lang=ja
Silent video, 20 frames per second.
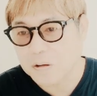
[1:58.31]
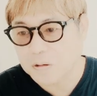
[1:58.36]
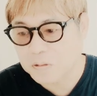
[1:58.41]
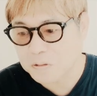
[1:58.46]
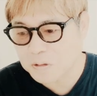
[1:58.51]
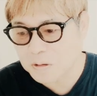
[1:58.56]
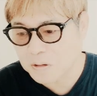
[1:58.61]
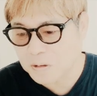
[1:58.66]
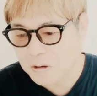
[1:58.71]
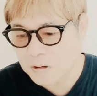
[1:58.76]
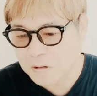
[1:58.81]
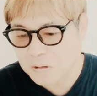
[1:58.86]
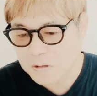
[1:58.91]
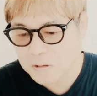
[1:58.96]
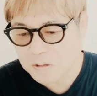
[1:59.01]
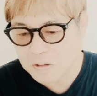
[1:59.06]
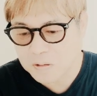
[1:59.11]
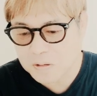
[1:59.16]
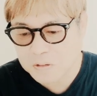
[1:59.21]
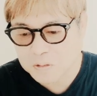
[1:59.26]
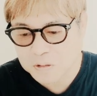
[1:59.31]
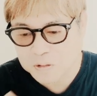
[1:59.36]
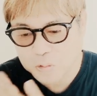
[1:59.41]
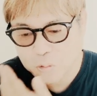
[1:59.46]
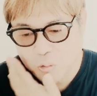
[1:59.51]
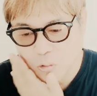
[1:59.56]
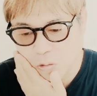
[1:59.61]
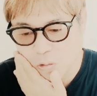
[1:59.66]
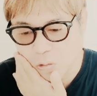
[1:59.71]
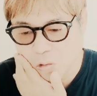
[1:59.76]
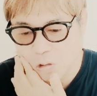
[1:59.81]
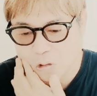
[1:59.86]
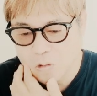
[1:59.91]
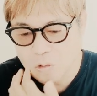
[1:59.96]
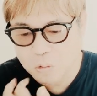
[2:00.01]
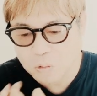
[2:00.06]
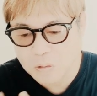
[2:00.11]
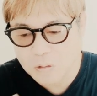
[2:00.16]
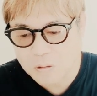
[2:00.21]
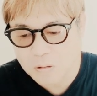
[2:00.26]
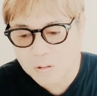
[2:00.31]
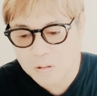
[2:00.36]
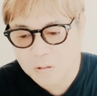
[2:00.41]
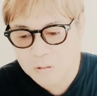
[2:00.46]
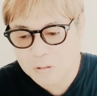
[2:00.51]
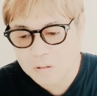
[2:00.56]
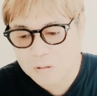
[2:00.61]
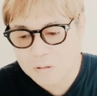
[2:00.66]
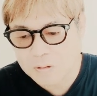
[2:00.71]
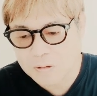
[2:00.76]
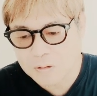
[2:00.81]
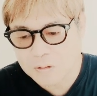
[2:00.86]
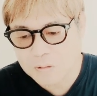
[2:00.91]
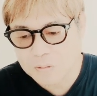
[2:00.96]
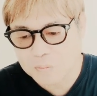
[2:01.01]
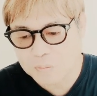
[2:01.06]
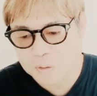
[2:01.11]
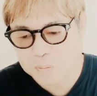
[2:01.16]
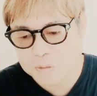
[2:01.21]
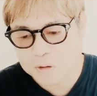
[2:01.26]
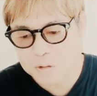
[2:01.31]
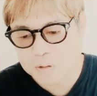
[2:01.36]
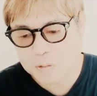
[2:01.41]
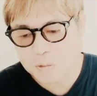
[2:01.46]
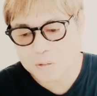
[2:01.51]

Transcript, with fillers: 開けるってなかなかない1人で開けるのかなまあ、み